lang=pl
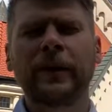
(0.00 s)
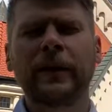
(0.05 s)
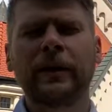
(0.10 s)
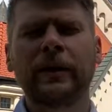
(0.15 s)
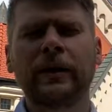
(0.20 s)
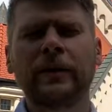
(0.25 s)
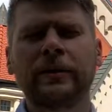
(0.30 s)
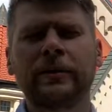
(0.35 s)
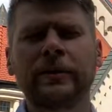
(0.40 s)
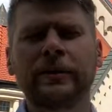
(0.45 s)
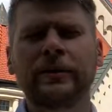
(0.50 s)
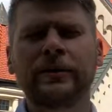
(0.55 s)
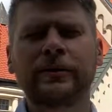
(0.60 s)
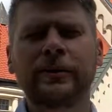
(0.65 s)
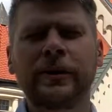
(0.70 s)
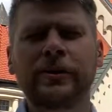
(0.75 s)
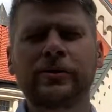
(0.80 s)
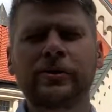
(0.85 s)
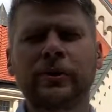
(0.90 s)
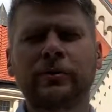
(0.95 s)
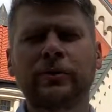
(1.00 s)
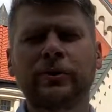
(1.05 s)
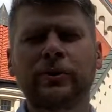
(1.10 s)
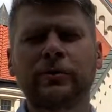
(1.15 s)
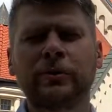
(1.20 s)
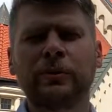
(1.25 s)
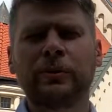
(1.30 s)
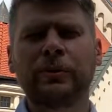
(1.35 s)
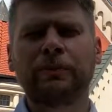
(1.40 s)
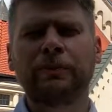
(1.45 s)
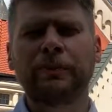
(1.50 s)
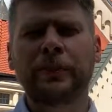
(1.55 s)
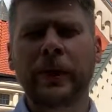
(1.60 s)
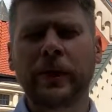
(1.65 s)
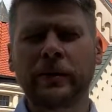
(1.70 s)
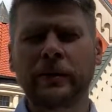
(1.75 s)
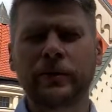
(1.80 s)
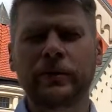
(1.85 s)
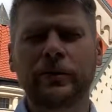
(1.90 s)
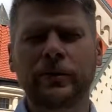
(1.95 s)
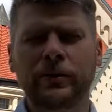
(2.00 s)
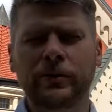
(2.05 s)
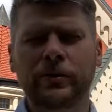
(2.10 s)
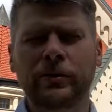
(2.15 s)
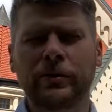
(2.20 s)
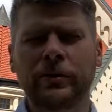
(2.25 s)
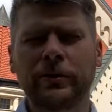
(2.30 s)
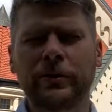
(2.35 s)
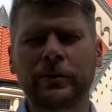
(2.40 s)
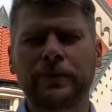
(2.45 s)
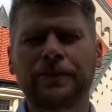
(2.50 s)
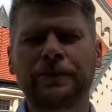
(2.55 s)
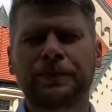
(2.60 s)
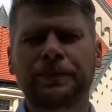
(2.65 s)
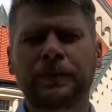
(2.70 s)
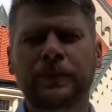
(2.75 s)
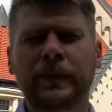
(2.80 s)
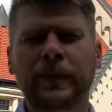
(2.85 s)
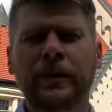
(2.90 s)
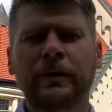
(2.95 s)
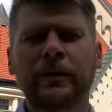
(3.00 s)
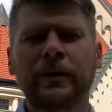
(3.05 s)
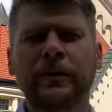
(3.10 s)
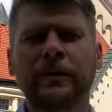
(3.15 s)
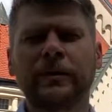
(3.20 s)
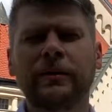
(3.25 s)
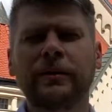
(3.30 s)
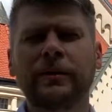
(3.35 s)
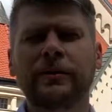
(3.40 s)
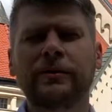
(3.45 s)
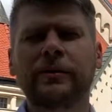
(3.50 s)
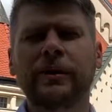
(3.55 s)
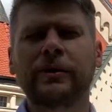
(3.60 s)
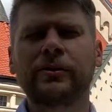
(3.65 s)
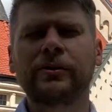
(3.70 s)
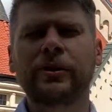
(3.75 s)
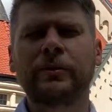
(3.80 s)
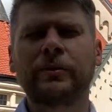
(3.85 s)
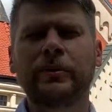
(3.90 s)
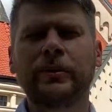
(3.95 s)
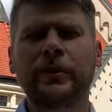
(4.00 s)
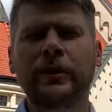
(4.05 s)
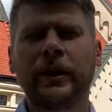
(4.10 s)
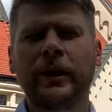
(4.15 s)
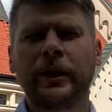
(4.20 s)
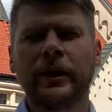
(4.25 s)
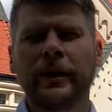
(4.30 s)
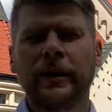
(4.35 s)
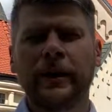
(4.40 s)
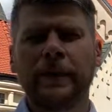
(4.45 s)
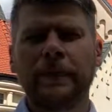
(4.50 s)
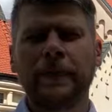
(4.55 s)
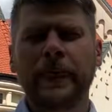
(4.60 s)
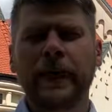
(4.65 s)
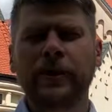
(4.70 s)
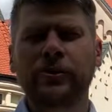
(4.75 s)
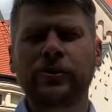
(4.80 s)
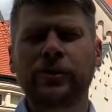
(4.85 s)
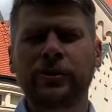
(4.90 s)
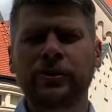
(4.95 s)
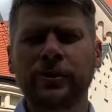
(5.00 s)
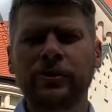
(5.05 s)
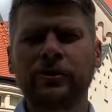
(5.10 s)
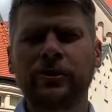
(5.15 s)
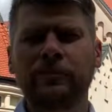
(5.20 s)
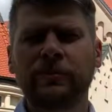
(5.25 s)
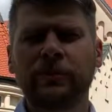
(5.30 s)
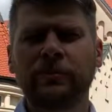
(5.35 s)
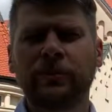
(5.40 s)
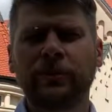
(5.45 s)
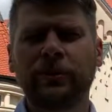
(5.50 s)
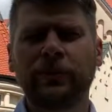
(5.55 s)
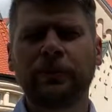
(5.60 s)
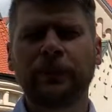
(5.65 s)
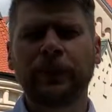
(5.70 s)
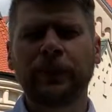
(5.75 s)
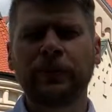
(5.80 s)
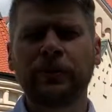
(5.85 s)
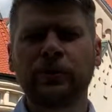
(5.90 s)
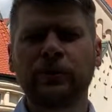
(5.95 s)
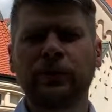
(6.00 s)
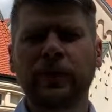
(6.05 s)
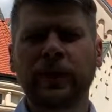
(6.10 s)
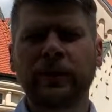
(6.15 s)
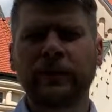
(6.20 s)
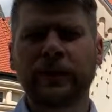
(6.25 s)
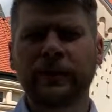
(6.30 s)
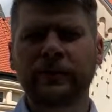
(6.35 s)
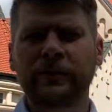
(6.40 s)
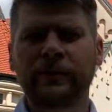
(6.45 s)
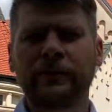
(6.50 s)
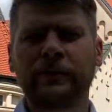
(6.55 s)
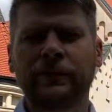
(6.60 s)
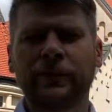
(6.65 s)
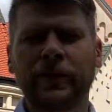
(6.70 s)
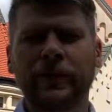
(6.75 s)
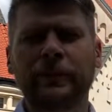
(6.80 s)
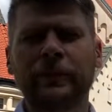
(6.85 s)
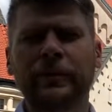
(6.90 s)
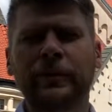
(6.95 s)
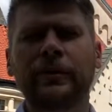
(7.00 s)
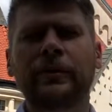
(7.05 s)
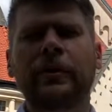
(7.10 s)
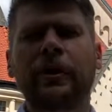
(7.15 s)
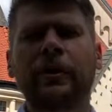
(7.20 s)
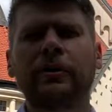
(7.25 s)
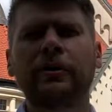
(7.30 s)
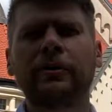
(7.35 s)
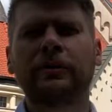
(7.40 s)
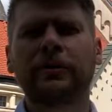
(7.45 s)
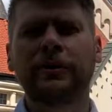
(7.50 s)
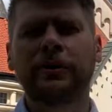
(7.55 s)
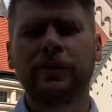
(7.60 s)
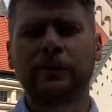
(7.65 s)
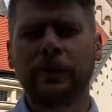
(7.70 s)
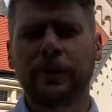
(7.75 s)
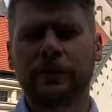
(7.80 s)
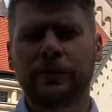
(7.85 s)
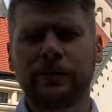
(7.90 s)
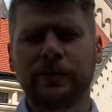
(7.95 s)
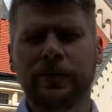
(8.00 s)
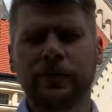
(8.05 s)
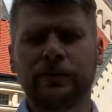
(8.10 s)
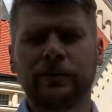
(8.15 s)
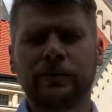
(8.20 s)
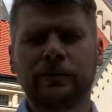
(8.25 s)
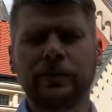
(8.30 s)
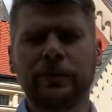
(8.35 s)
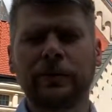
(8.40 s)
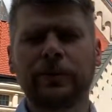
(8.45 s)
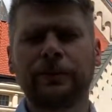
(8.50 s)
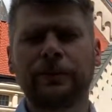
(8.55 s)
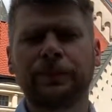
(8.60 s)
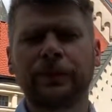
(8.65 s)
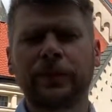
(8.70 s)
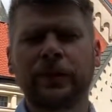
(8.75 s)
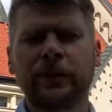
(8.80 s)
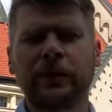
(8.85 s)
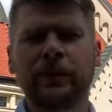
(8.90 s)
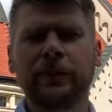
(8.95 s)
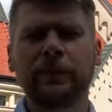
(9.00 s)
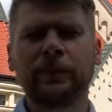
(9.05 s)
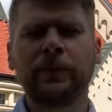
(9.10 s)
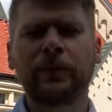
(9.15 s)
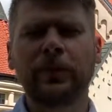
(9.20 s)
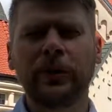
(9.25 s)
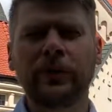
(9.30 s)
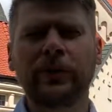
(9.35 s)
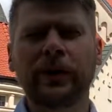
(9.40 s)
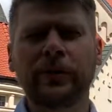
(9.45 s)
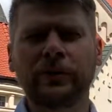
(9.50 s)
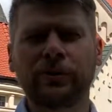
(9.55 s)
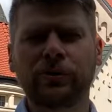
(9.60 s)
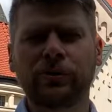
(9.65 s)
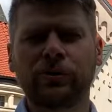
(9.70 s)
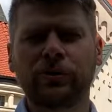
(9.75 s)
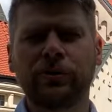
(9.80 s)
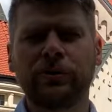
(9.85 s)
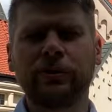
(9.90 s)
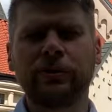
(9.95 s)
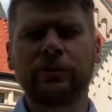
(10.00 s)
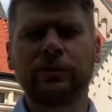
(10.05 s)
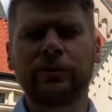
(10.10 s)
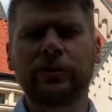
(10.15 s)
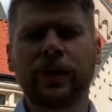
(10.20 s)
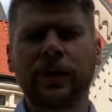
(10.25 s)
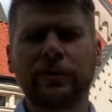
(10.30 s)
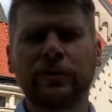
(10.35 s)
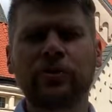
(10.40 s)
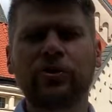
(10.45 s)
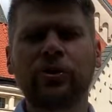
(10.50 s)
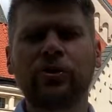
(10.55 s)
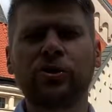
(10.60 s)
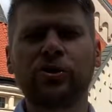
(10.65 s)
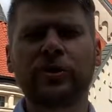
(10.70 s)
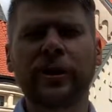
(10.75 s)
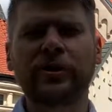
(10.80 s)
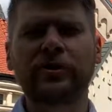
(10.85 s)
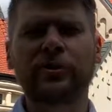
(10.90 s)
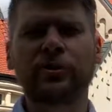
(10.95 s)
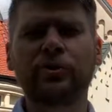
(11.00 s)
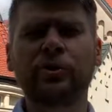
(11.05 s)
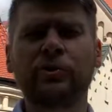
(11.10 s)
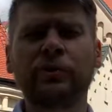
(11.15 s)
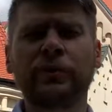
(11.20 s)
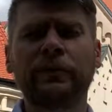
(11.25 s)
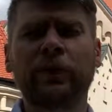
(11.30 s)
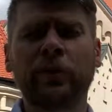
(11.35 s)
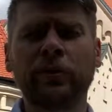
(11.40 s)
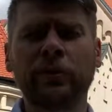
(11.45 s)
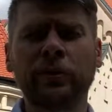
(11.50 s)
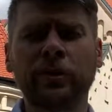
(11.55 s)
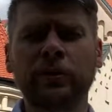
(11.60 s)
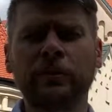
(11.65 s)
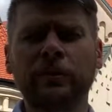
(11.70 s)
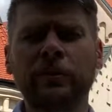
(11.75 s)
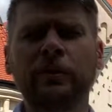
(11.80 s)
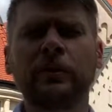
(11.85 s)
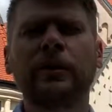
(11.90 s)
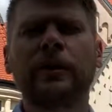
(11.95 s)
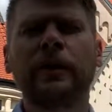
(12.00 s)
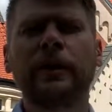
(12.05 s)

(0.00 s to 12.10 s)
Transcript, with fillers: E, Ty chcesz, abyśmy pięknie żyli. E, Ty chcesz, aby nasze życie było świadectwem o tym, kim jesteśmy i kim Ty nas czynisz, a Ty czynisz nas ludźmi wolnymi.